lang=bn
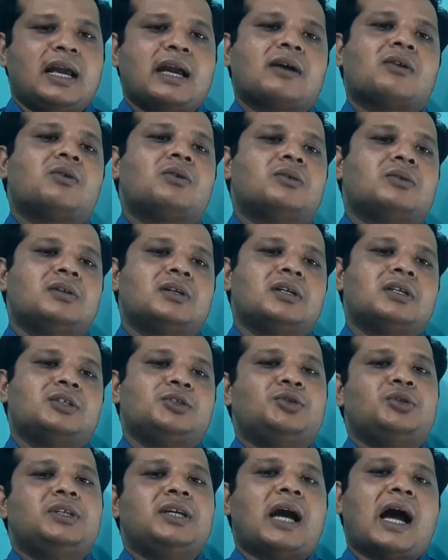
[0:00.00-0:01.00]
এখন
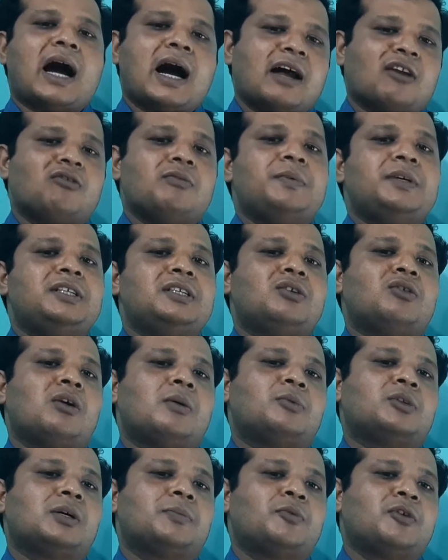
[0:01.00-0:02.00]
যদি আরও বেশি
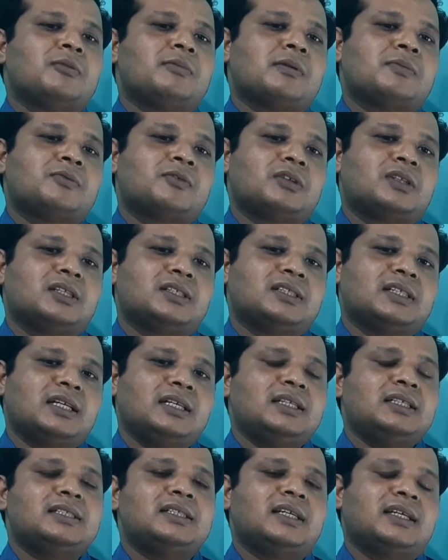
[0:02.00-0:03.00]
ক্ষমতা পরিমাপ করতে
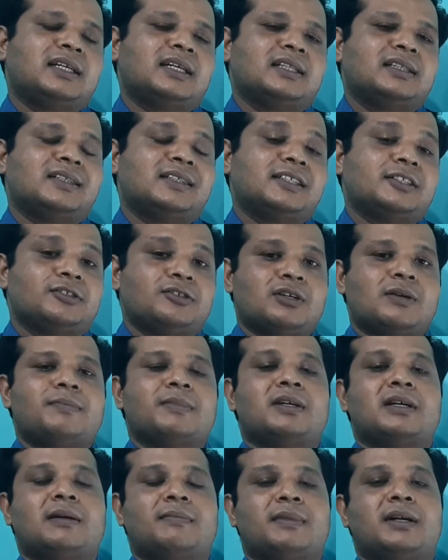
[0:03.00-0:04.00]
যাই সেক্ষেত্রে কিন্তু
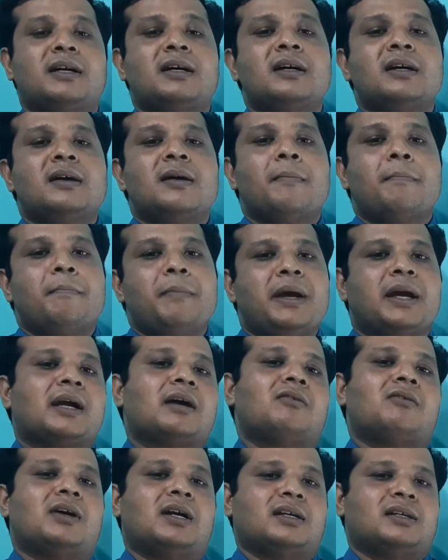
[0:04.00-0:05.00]
আমরা
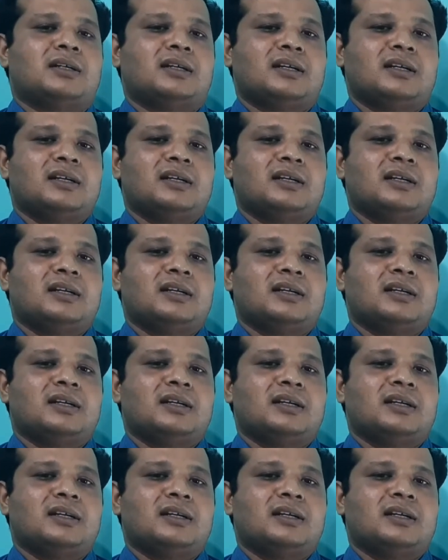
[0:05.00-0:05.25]
মেগাওয়াট